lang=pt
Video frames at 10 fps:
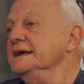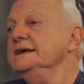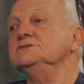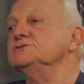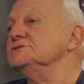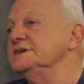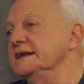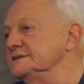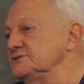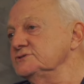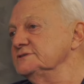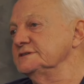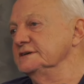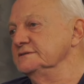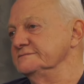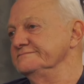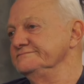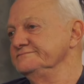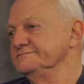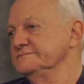Isso gera discussão.
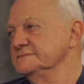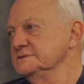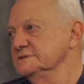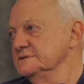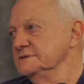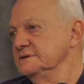Uhum.